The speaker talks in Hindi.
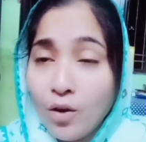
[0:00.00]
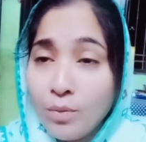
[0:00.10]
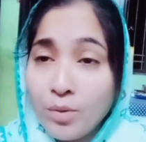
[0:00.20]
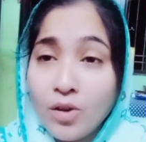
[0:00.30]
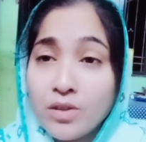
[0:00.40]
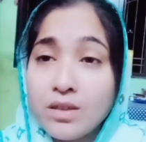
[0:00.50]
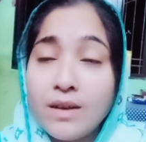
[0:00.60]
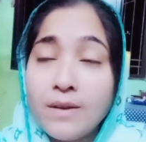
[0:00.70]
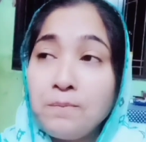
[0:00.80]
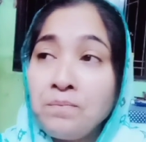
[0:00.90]
ऑल बिकॉज
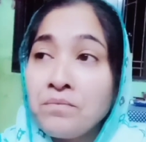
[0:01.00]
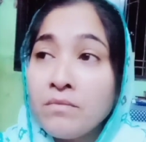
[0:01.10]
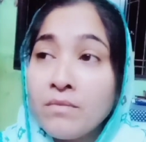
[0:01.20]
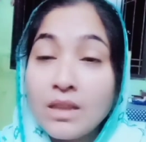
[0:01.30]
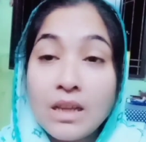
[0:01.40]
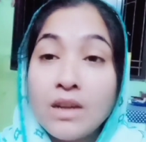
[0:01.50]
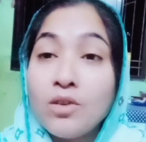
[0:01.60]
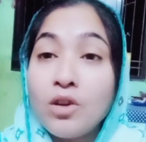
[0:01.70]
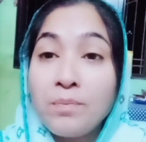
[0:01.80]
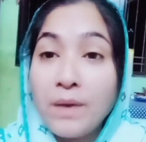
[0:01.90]
दे आर
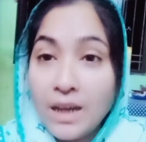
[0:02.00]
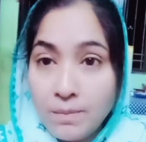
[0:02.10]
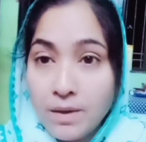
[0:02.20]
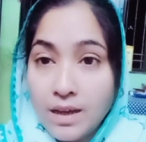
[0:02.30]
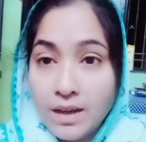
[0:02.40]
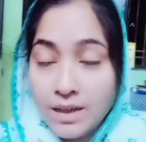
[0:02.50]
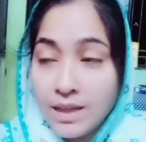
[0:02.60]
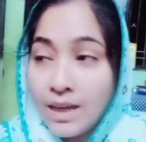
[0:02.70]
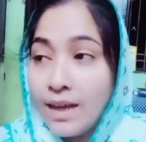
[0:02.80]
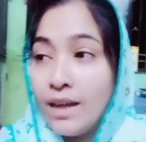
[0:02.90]
नॉट पेइंग मी ठीक है